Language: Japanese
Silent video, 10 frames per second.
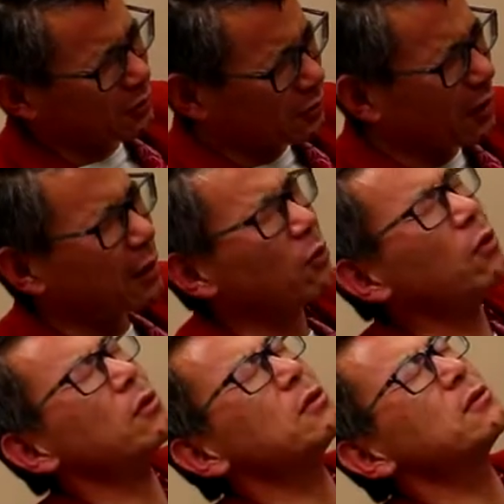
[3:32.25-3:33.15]
ういうあ
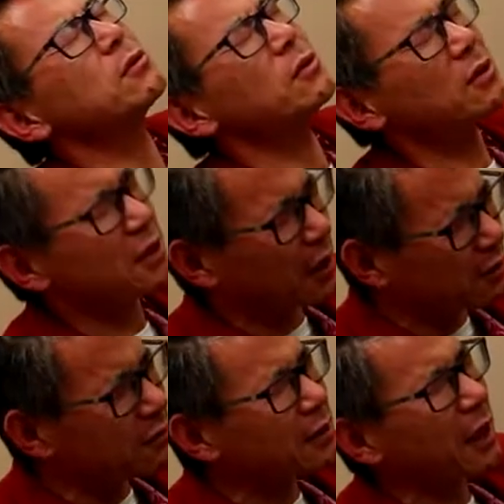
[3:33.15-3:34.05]
こういう服着て
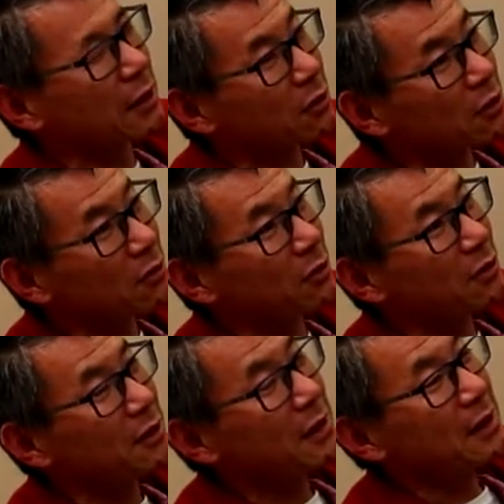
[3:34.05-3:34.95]
るんだとか
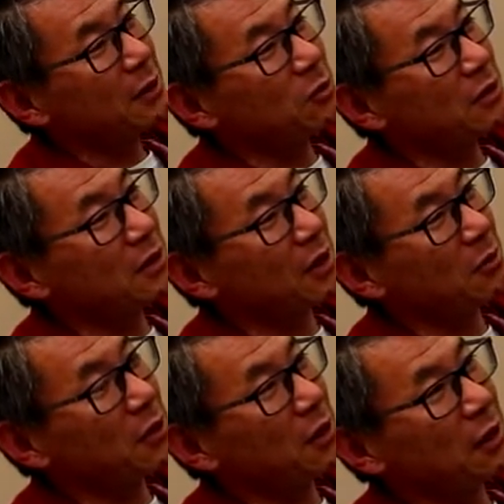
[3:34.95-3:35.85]
こう思っ
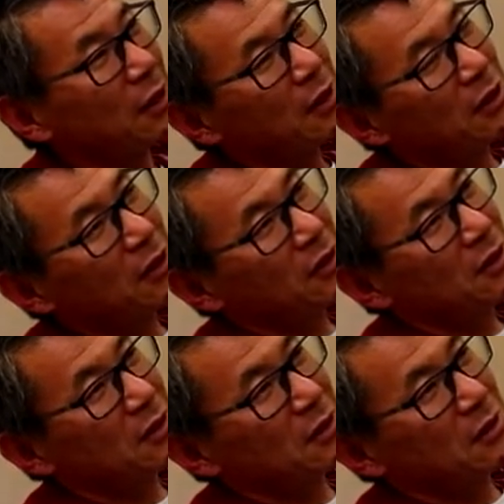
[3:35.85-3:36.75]
て見てて
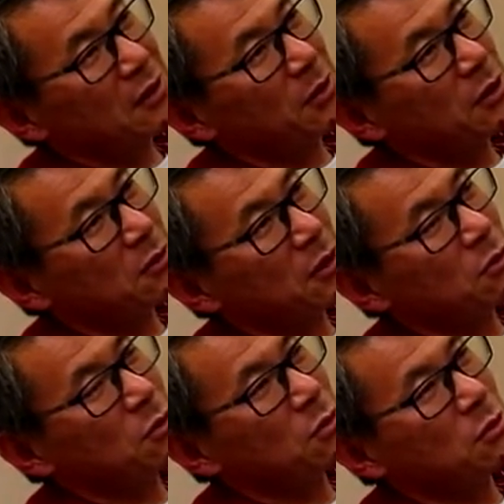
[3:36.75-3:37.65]
ダメ君あ
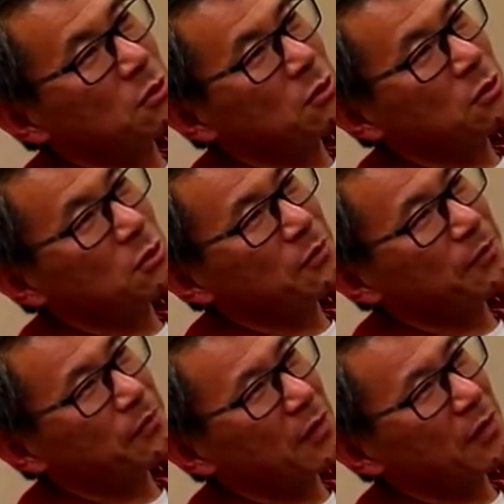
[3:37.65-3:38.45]
の